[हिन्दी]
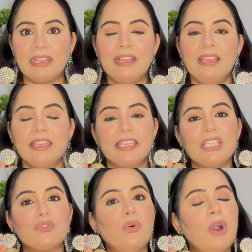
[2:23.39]
था कि
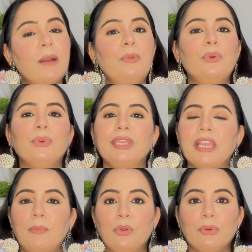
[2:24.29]
इसको अब लूँगी
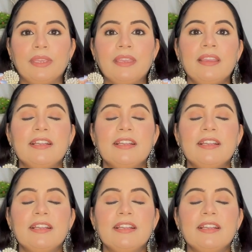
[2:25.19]
अब लूँगी